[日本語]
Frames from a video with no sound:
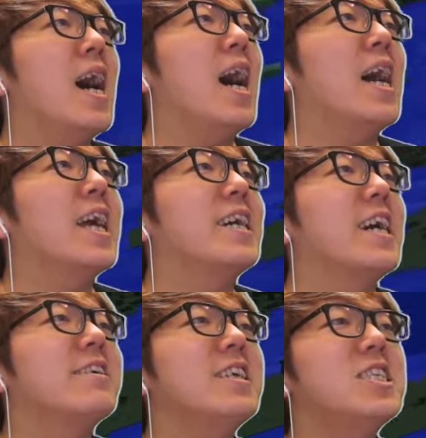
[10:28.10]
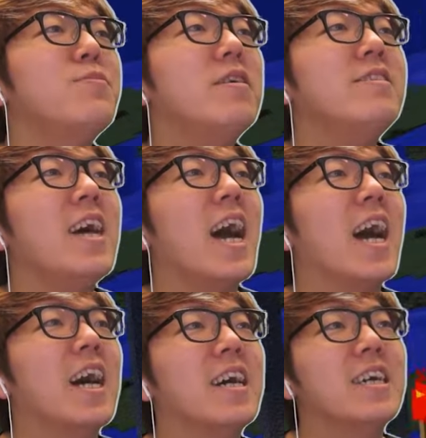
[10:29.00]
ああれがなくなっちまうんだ
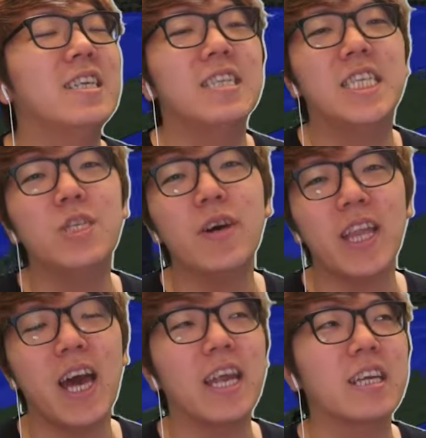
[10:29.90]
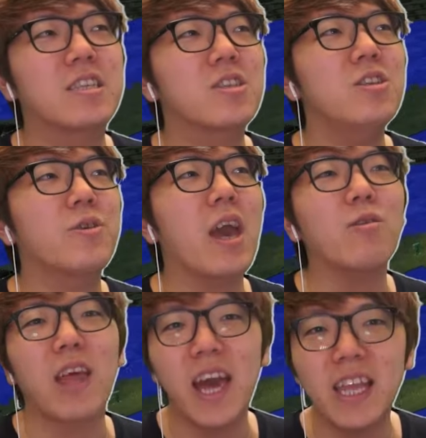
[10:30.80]
実はねあれ作るの結
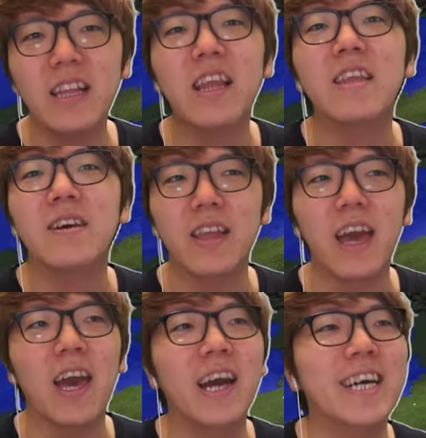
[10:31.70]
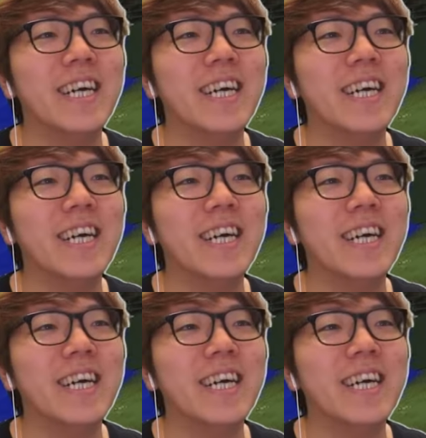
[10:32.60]
構大変だったんだよね